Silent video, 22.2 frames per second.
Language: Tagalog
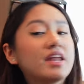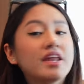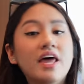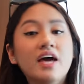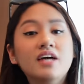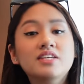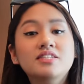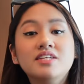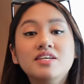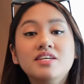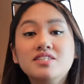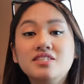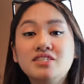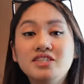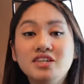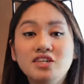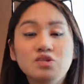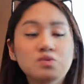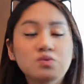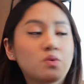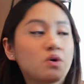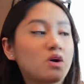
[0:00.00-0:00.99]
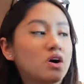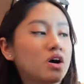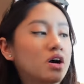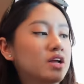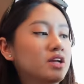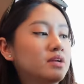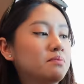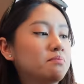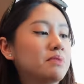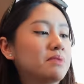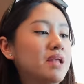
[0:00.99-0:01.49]
next is this one.
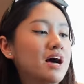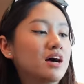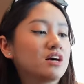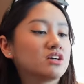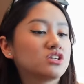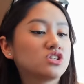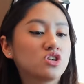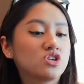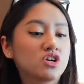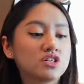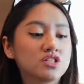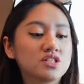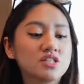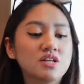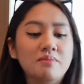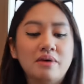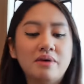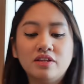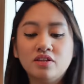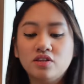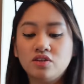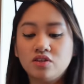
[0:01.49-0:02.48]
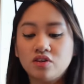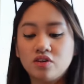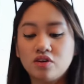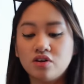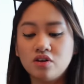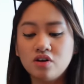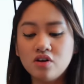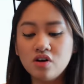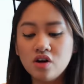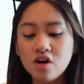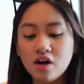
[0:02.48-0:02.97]
Black shorts naman
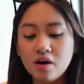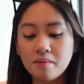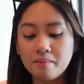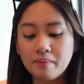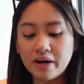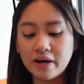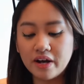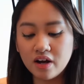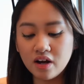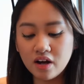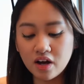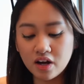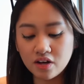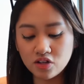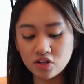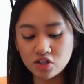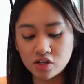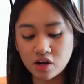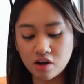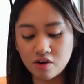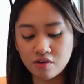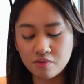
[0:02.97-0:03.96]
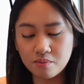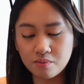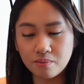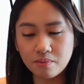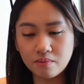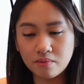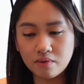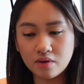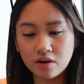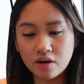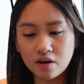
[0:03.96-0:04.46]
to. Parang ano siya,
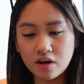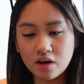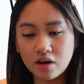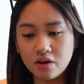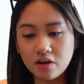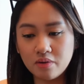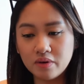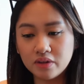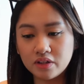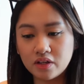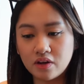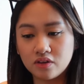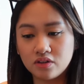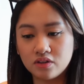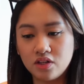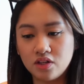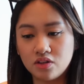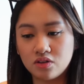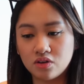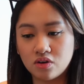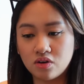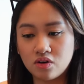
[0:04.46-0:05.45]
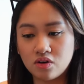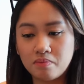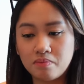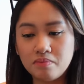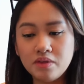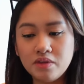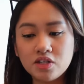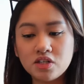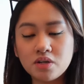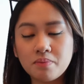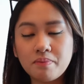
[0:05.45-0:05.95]
ano bang tawag dito?
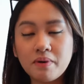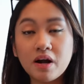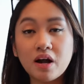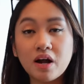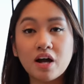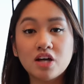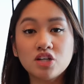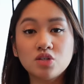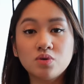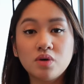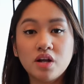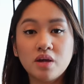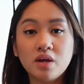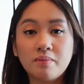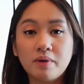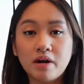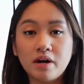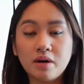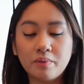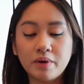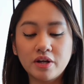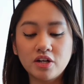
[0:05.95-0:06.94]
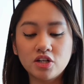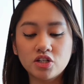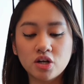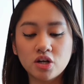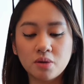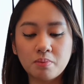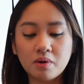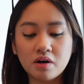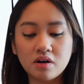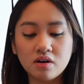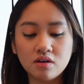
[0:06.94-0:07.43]
Hindi siya pang casual eh. Parang pwede
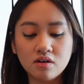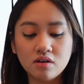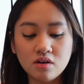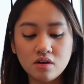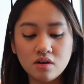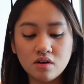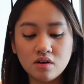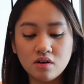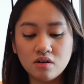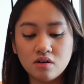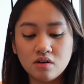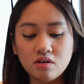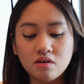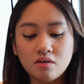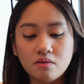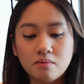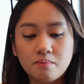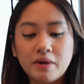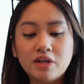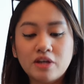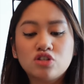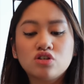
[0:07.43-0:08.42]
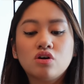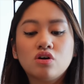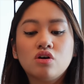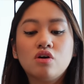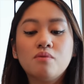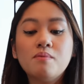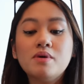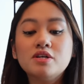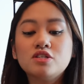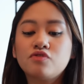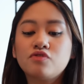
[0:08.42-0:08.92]
siyang pang medyo
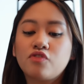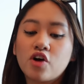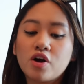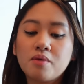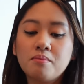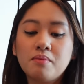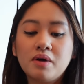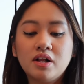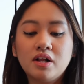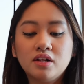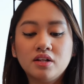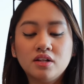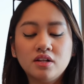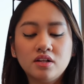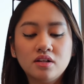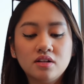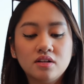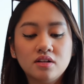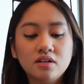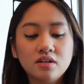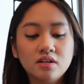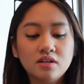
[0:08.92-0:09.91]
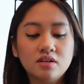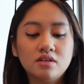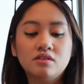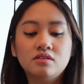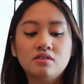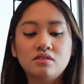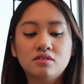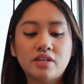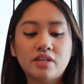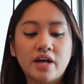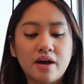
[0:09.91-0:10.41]
mas formal
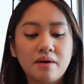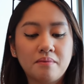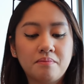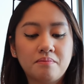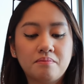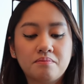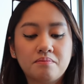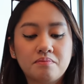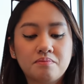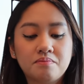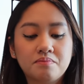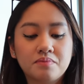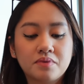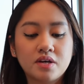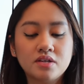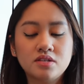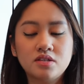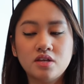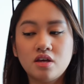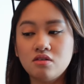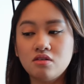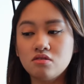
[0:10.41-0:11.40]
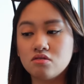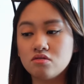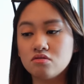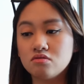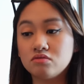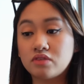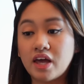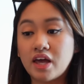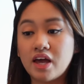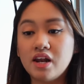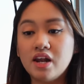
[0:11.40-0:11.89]
type. Kasi yung
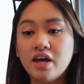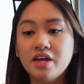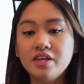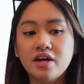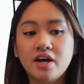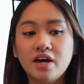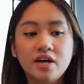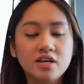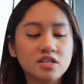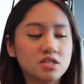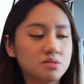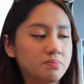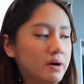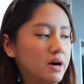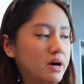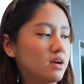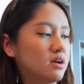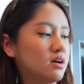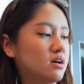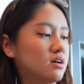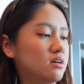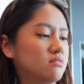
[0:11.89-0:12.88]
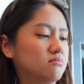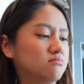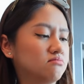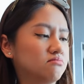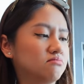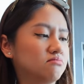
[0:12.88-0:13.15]
tela niya is parang